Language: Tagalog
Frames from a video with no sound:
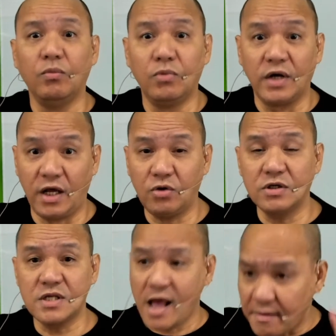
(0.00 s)

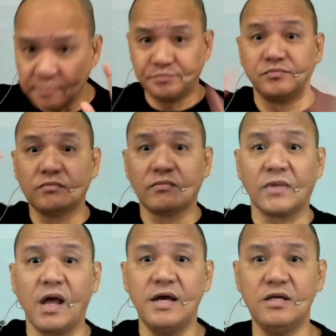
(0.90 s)
records lang,
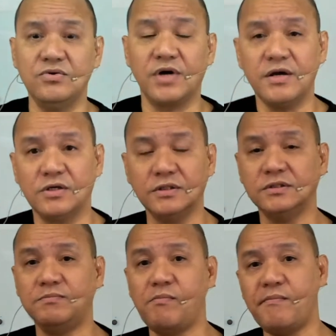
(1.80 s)
ayan yung records.
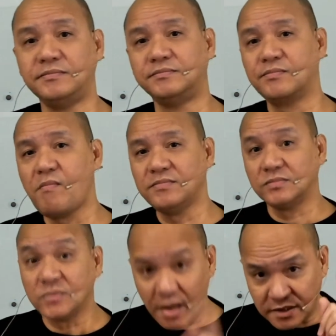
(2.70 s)

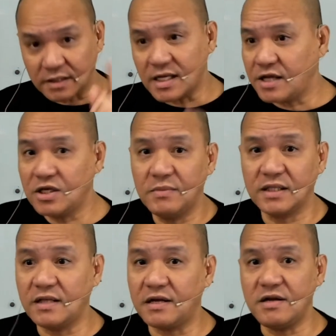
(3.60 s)
Tandaan nyo yung
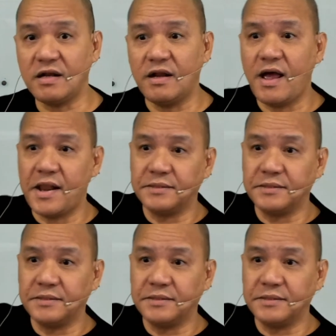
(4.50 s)
mga technique na yan.